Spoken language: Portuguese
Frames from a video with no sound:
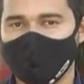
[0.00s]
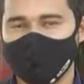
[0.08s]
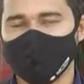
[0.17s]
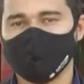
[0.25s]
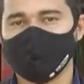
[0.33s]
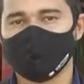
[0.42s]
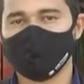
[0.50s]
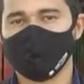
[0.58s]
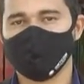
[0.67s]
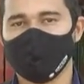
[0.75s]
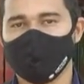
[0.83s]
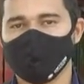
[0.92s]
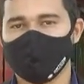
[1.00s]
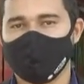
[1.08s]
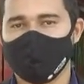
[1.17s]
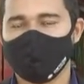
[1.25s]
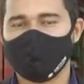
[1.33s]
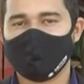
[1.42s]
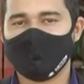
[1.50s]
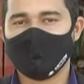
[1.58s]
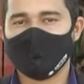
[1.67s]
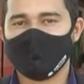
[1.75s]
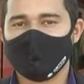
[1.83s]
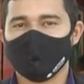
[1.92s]
aqui no município de Itiquira
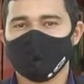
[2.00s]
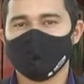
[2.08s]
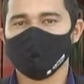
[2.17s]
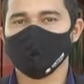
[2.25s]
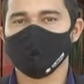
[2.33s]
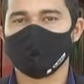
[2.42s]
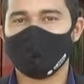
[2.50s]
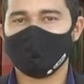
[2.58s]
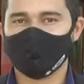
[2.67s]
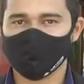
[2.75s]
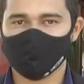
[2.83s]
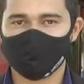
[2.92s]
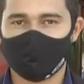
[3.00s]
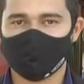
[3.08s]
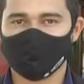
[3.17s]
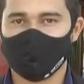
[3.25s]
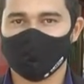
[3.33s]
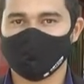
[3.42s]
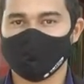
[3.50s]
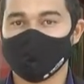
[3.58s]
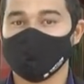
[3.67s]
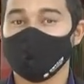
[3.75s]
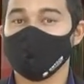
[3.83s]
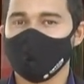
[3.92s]
e ele fez um balanço a respeito
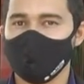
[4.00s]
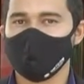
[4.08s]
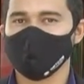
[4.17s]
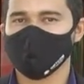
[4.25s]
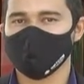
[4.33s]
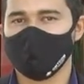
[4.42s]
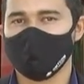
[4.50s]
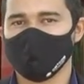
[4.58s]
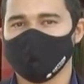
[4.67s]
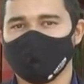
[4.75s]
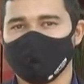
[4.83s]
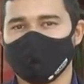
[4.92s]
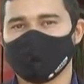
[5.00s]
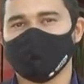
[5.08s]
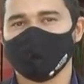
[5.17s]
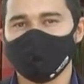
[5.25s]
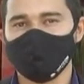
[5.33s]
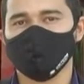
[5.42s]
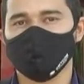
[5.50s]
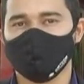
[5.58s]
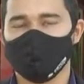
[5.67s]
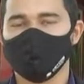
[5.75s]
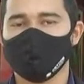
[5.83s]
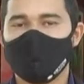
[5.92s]
das primeiras horas de votação neste
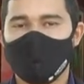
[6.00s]
domingo